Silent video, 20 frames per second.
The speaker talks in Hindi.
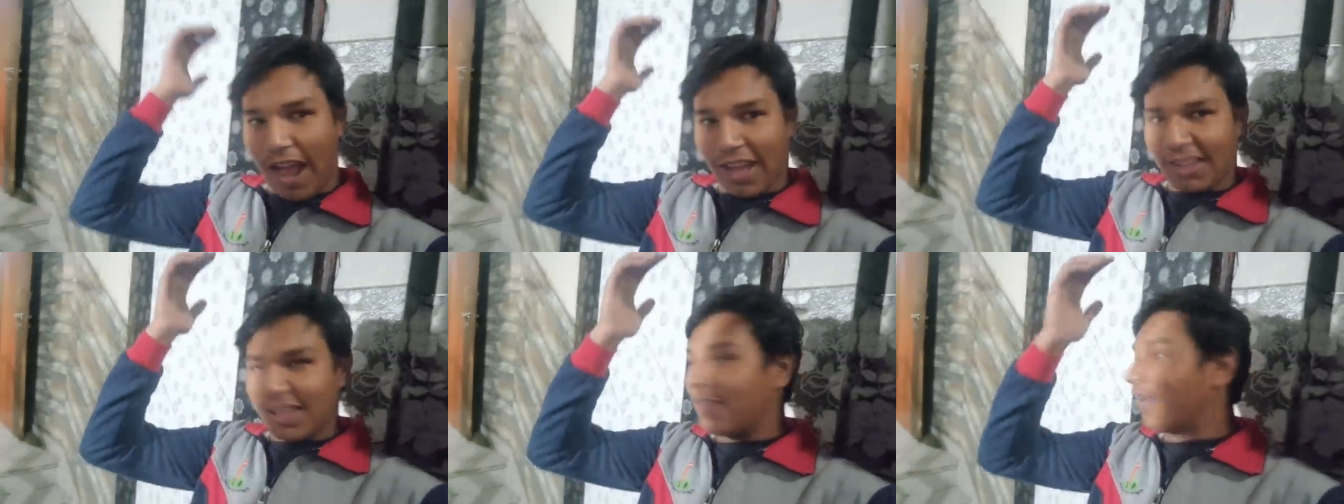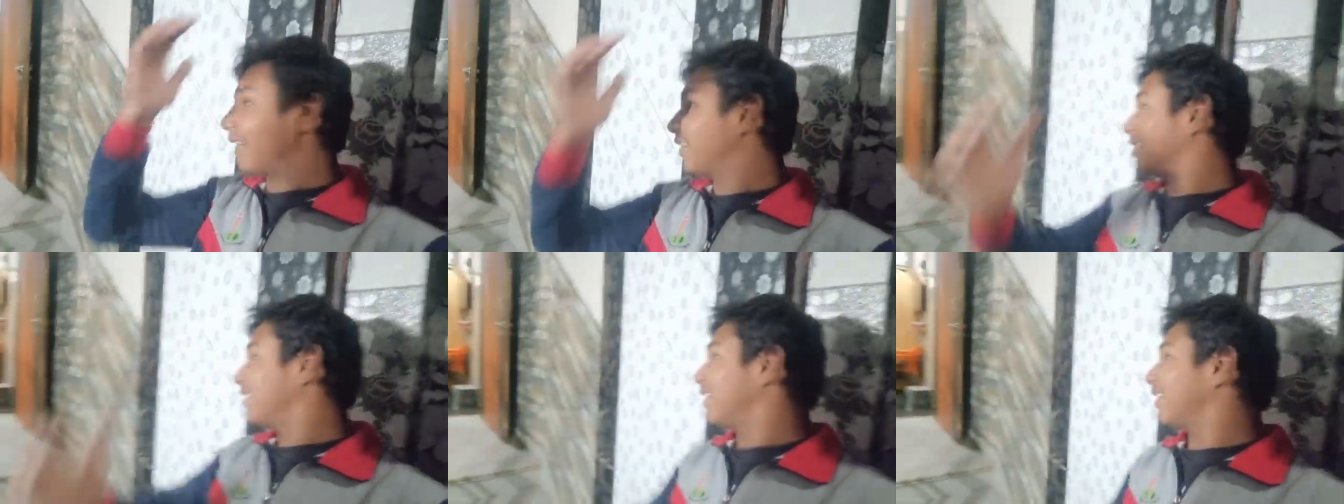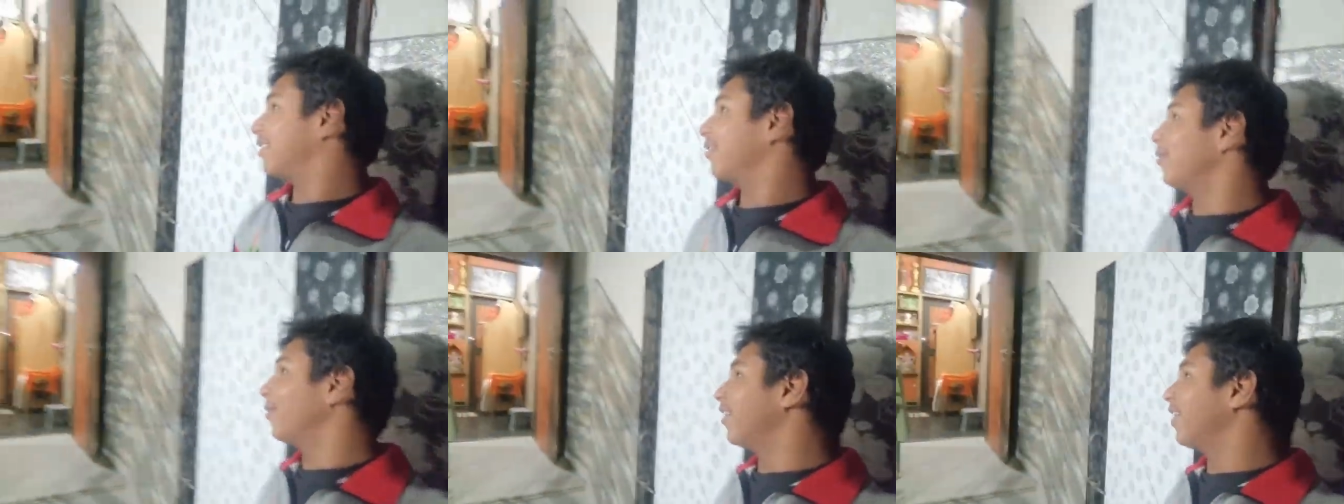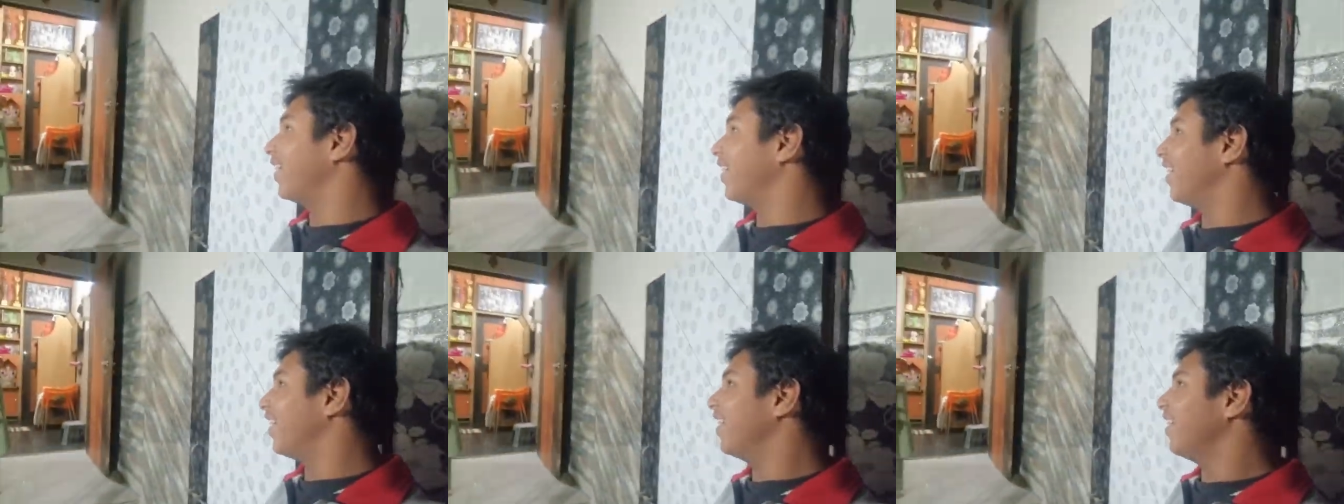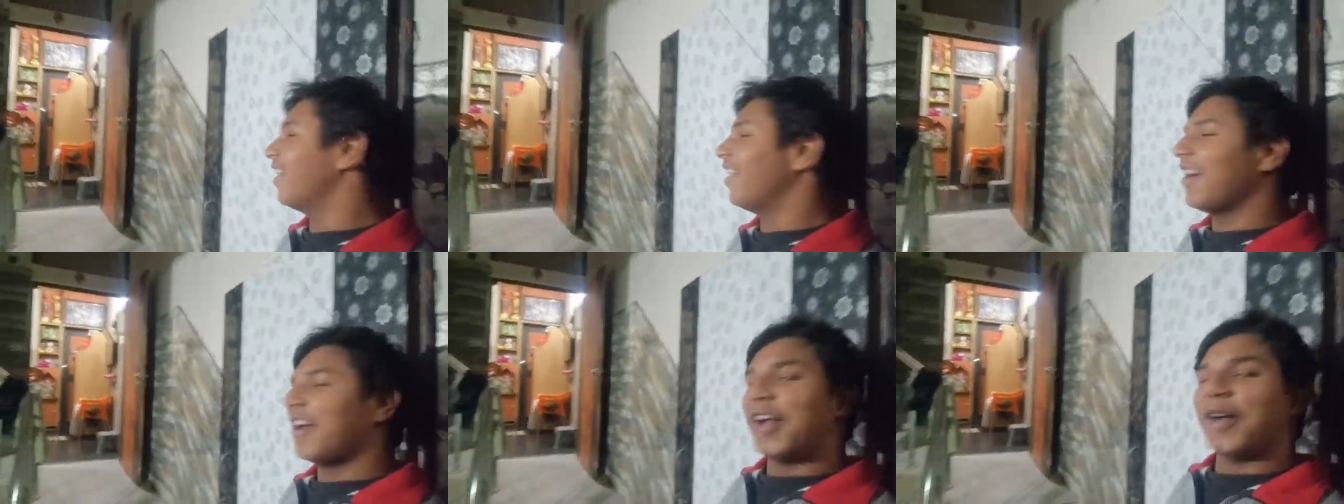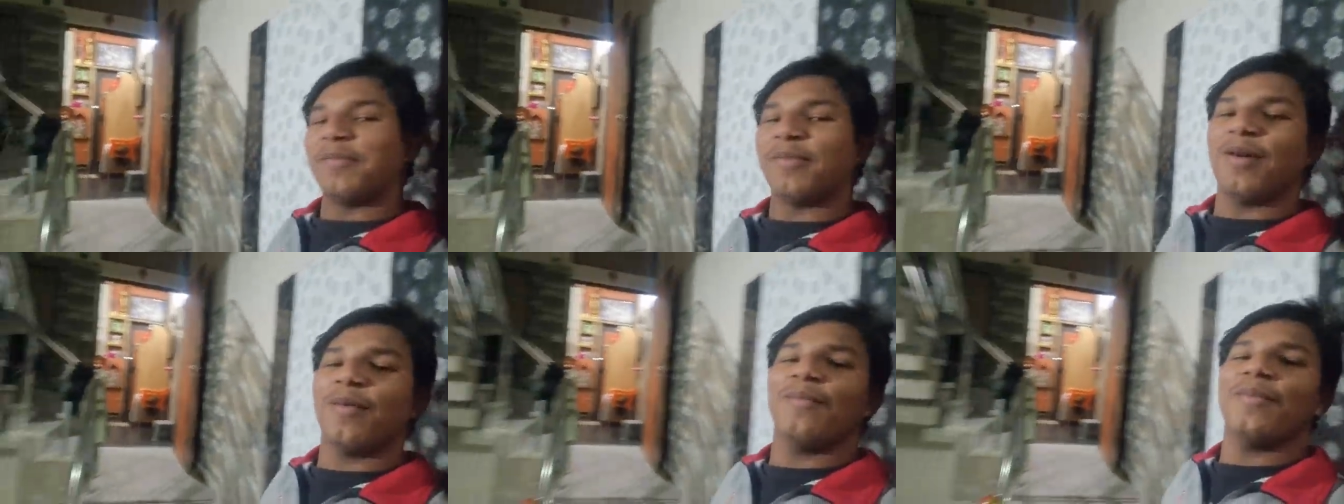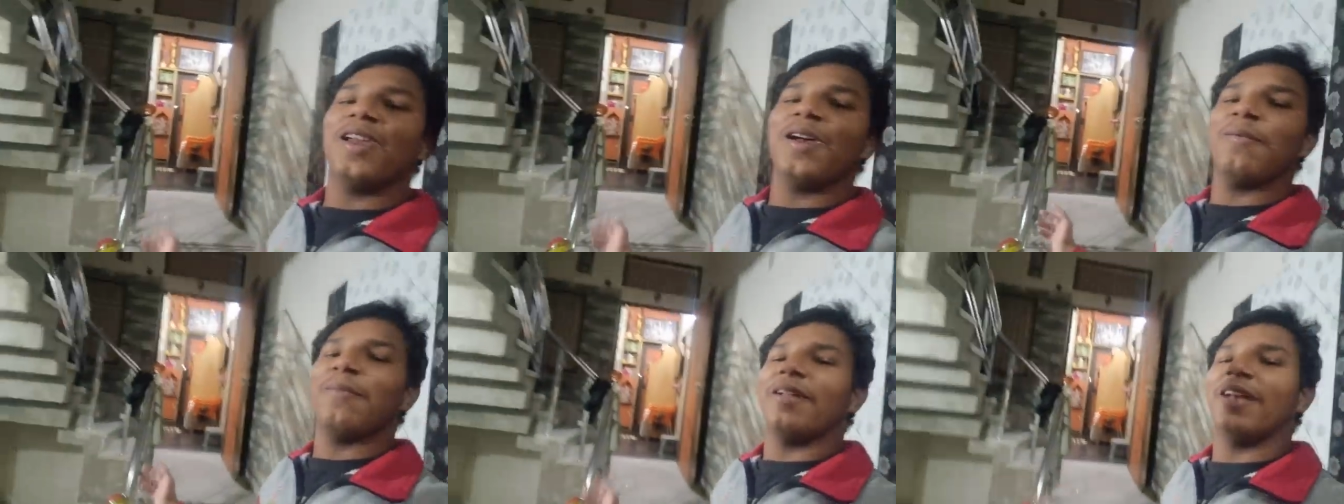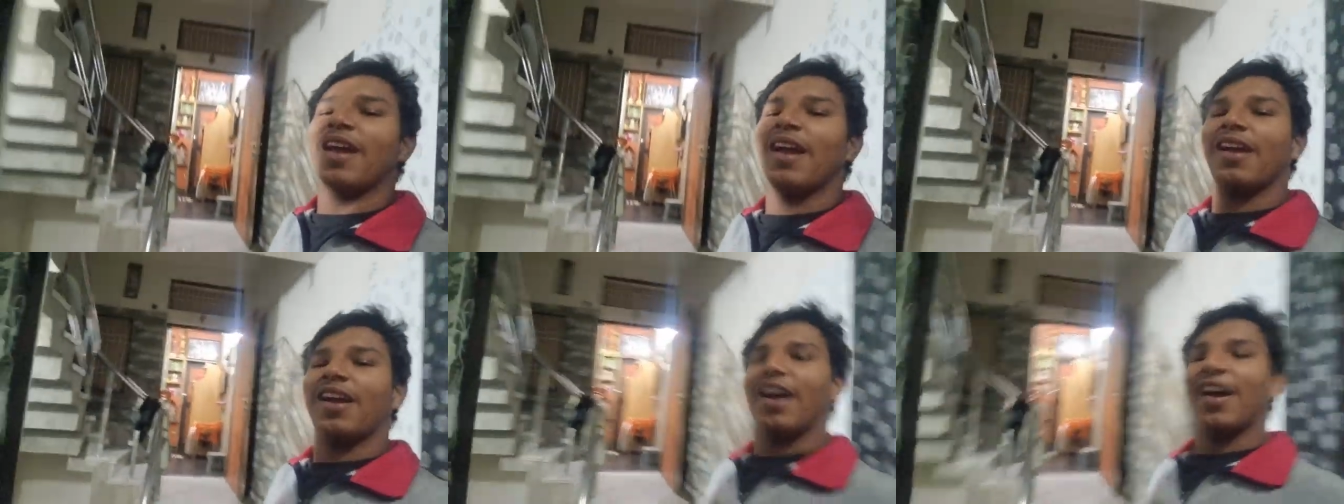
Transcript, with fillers: आदिवासी ऐसे हो गए हैं मम्मी अपना यहाँ